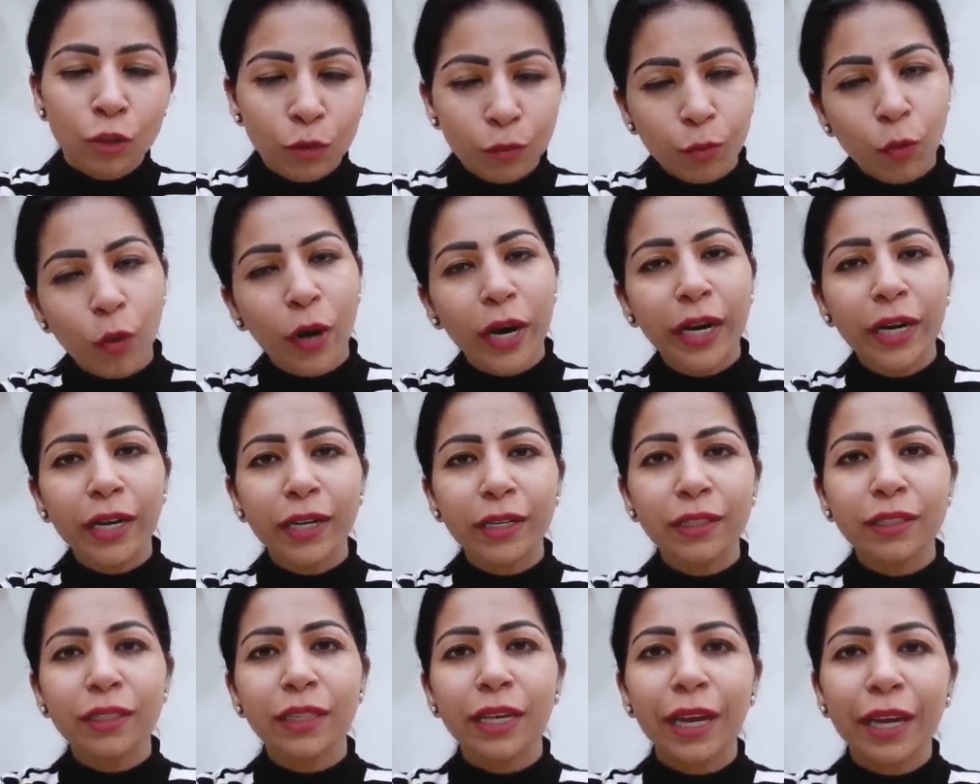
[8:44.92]
सो पॉइंट
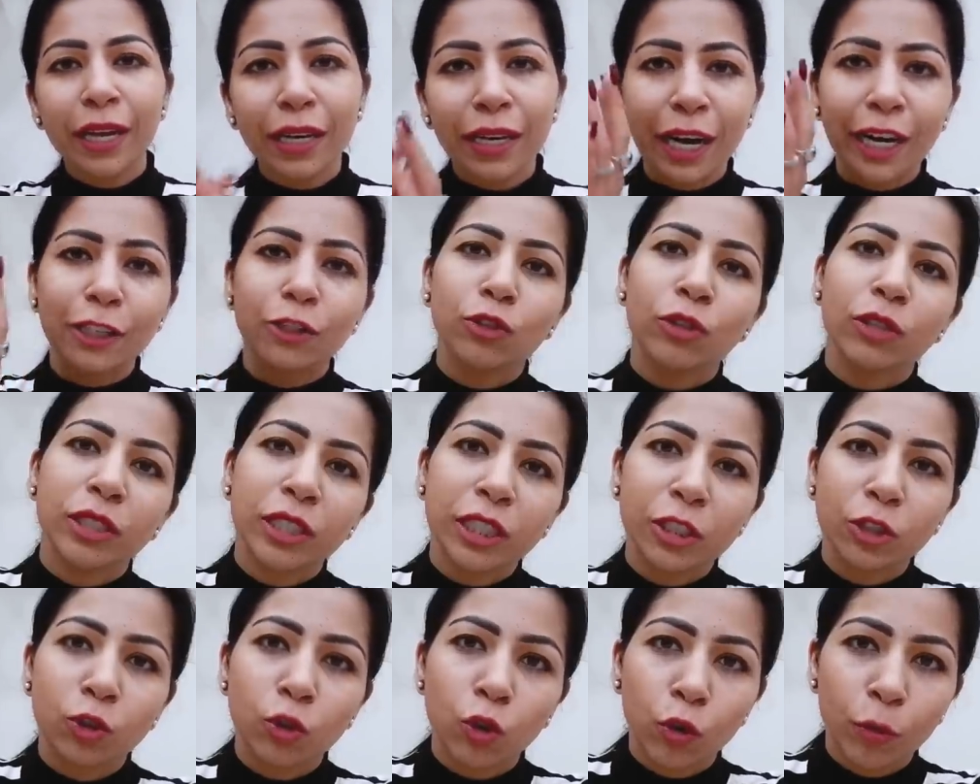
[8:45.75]
है इसके एक नेचुरल
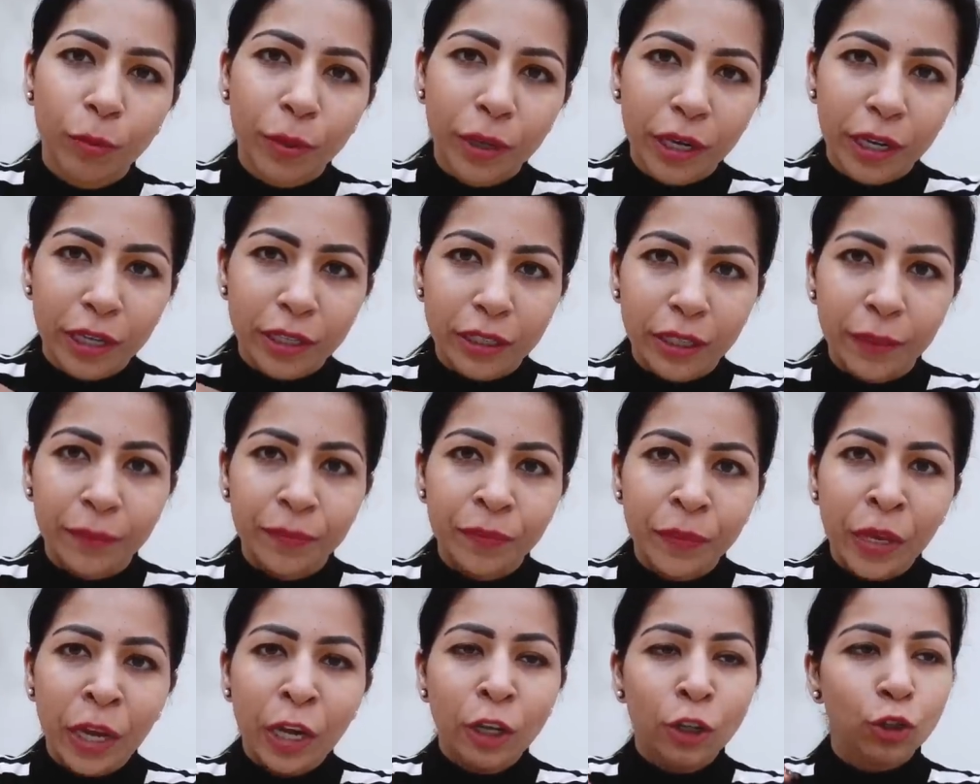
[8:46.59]
चीज़ों को पकड़ते
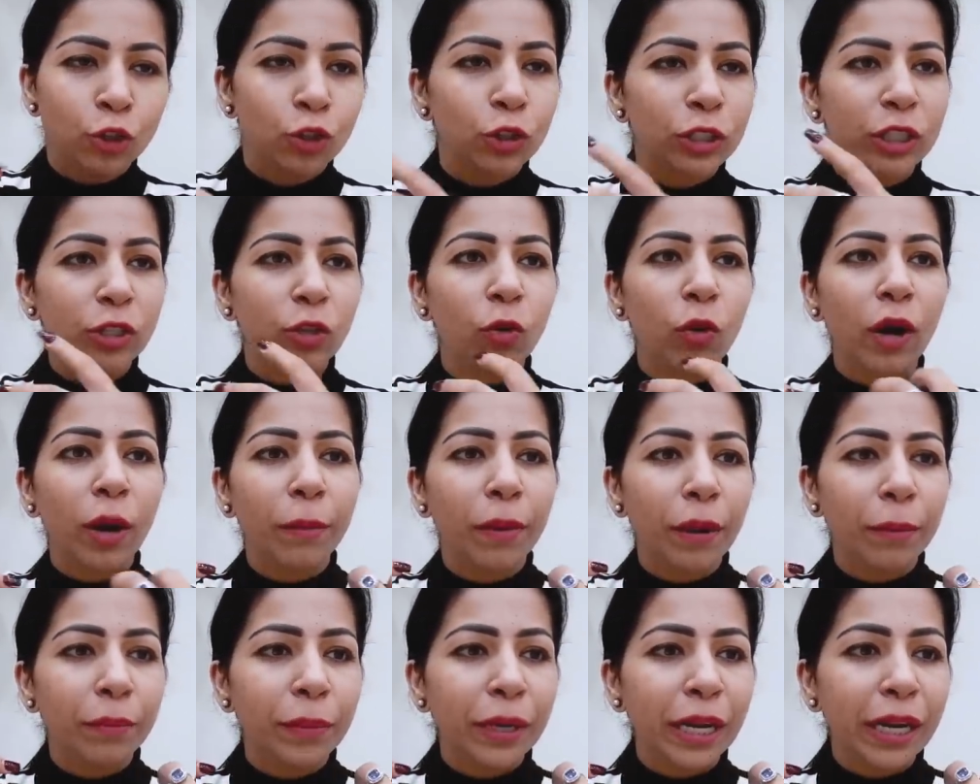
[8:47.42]
हैं जिसको
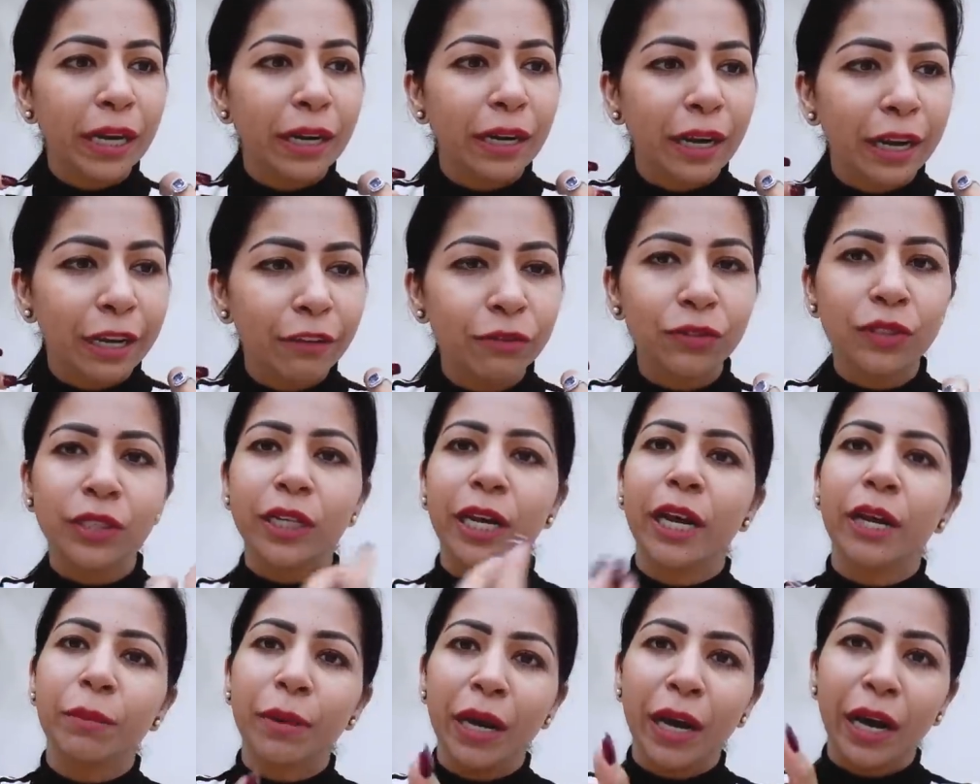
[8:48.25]
हम अपनी
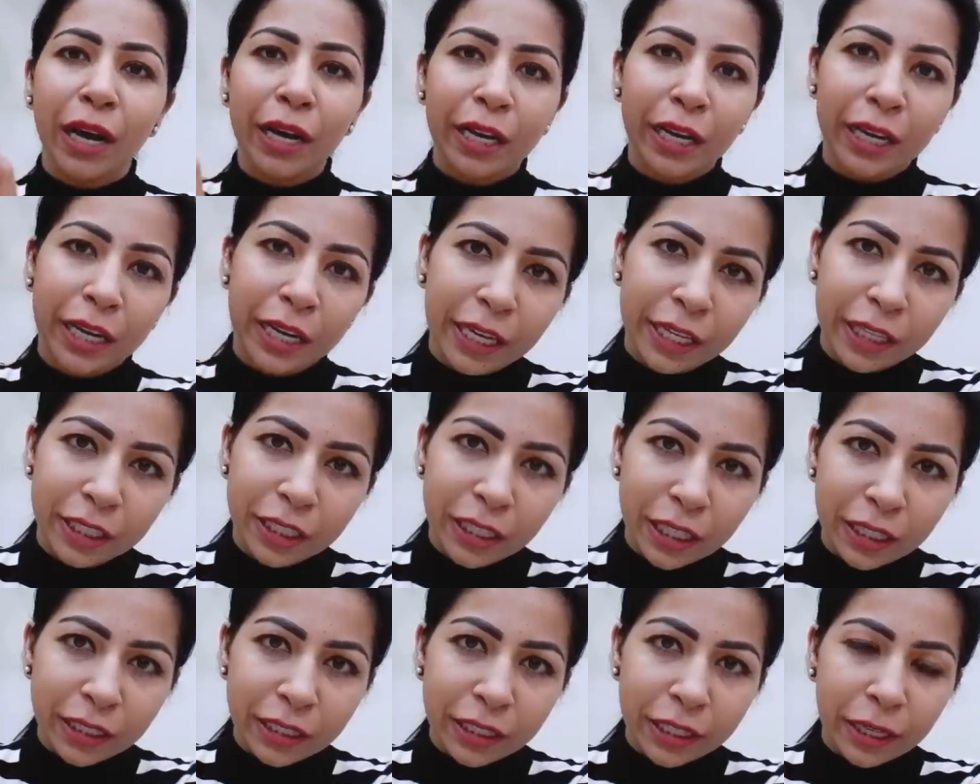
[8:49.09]
लाइफ में आगे लेके
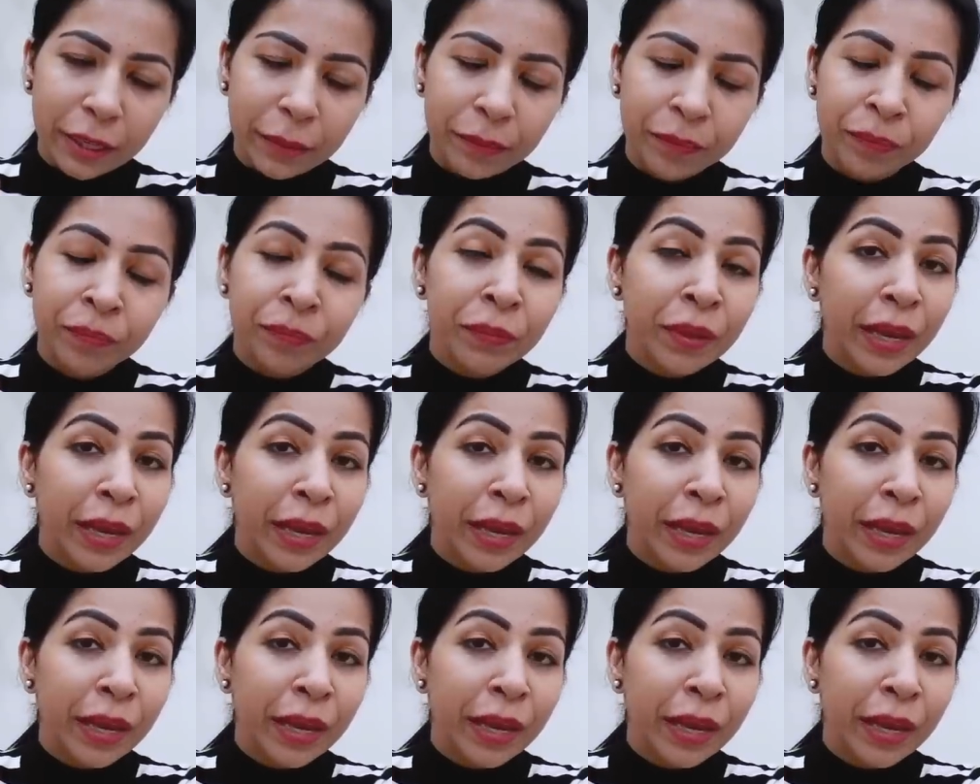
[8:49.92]
जा सकें